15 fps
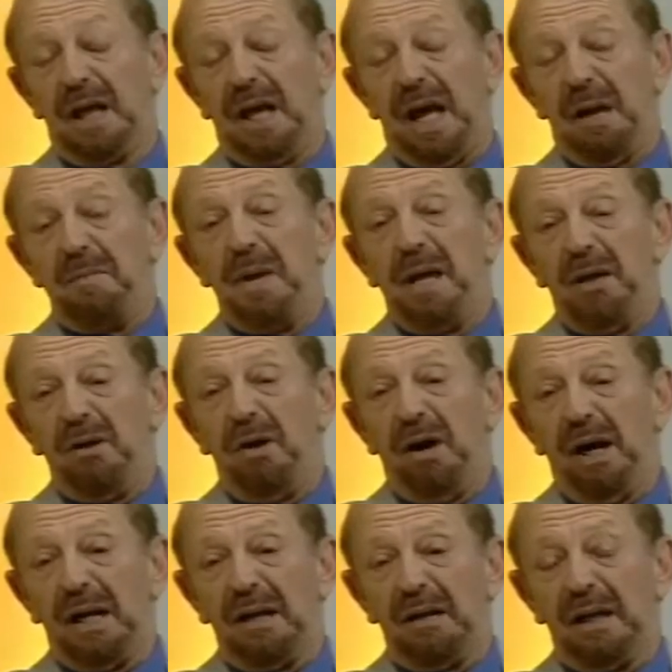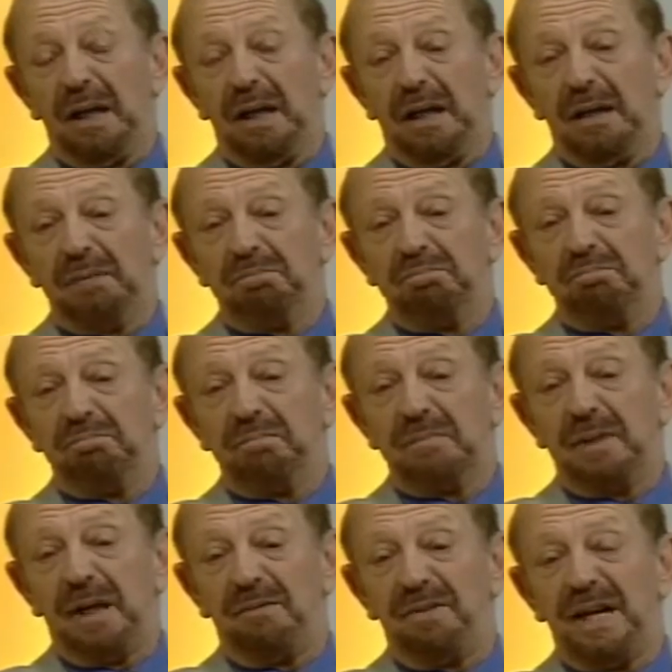a melhor a,
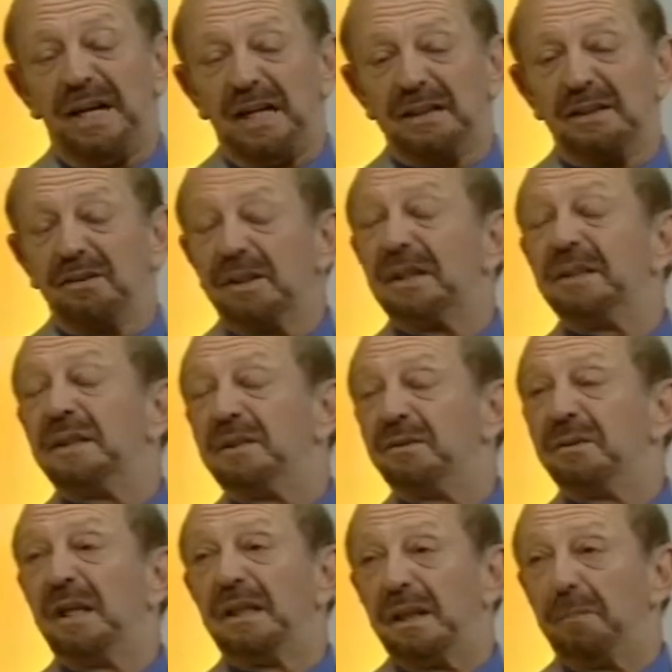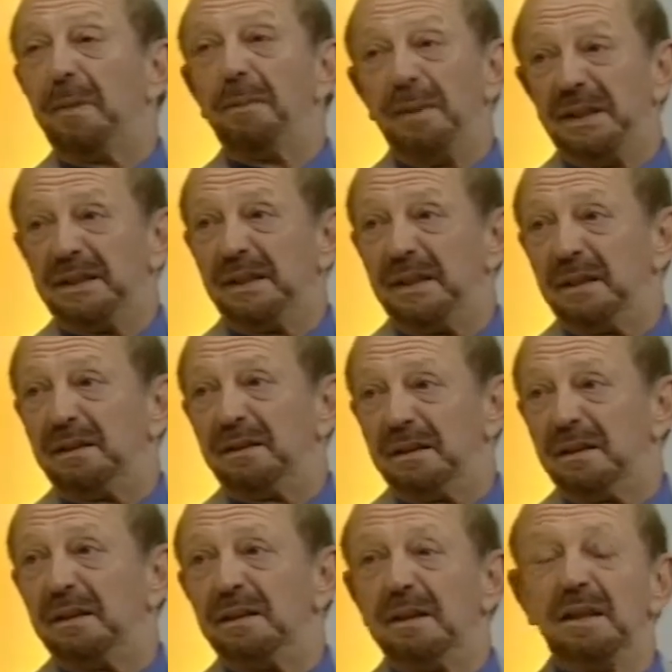a avaliação está sendo da, da BBC,
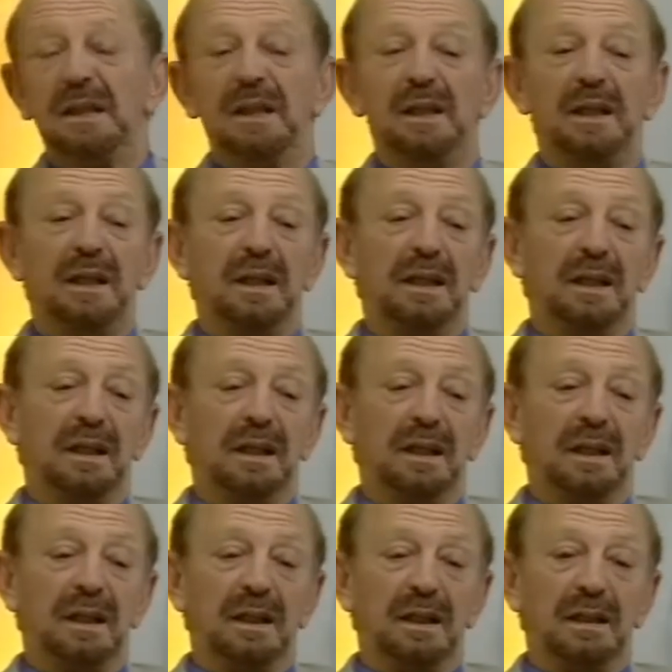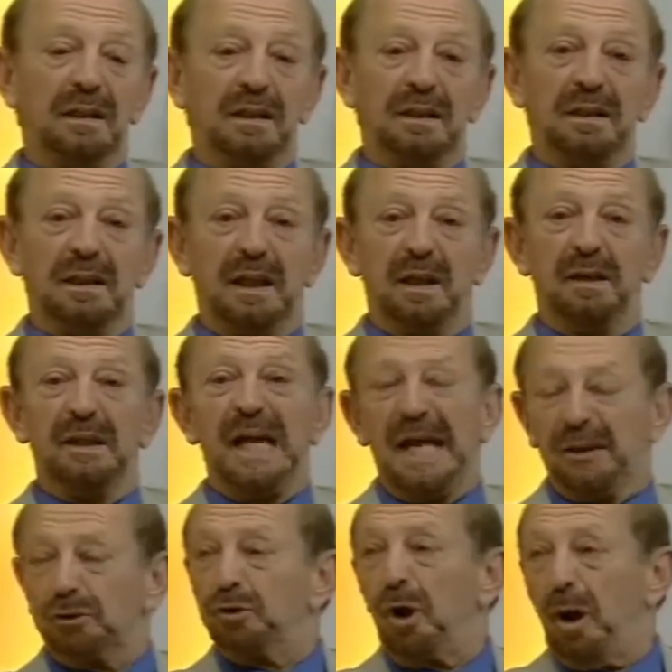né? é, que é, é
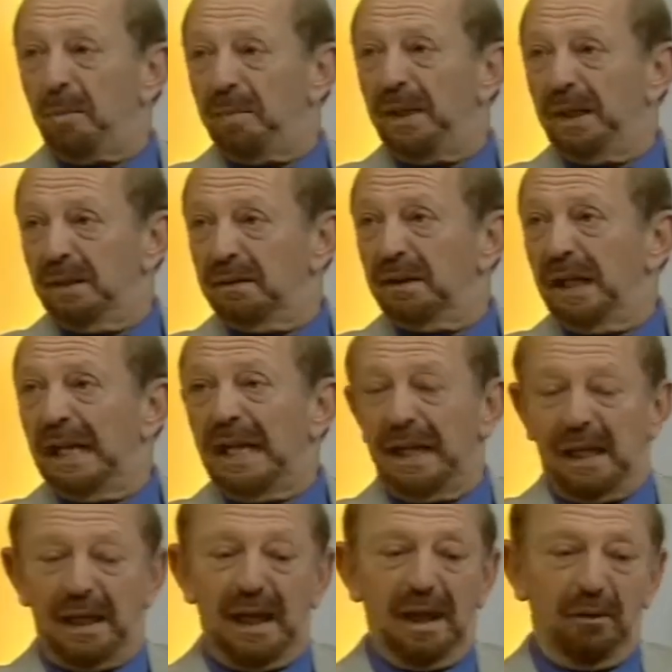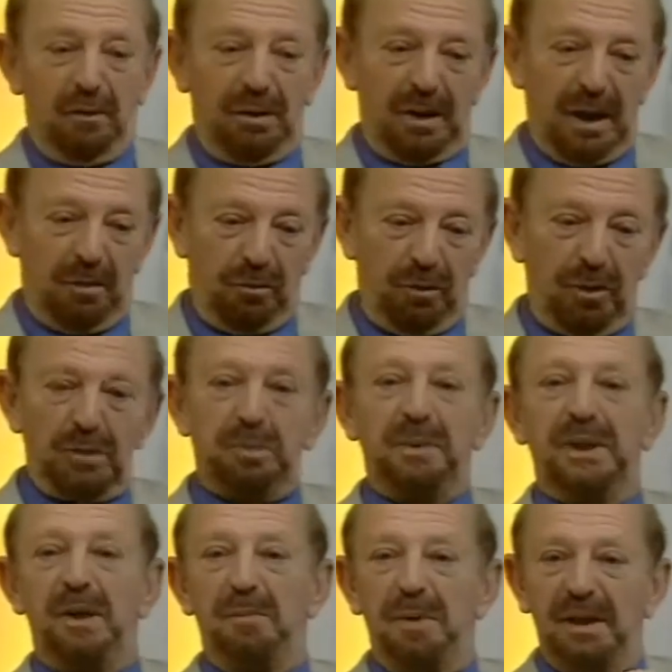sóbria. É, é, curioso porque
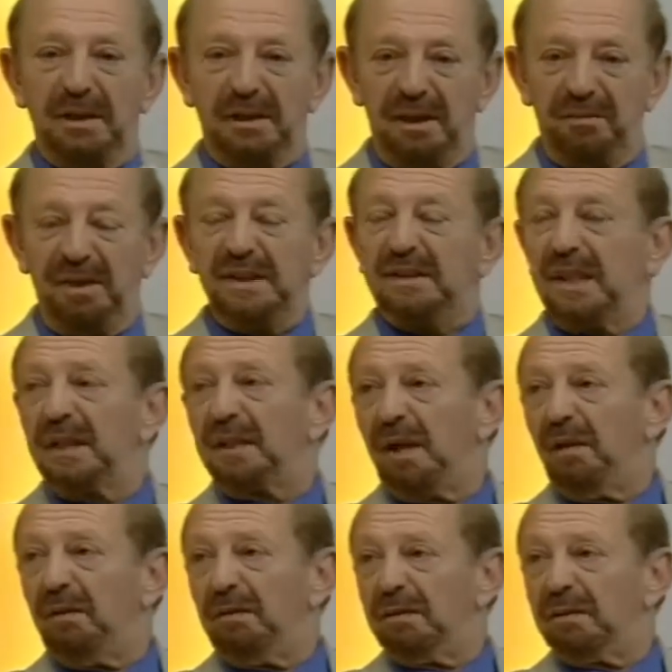é uma TV estatal,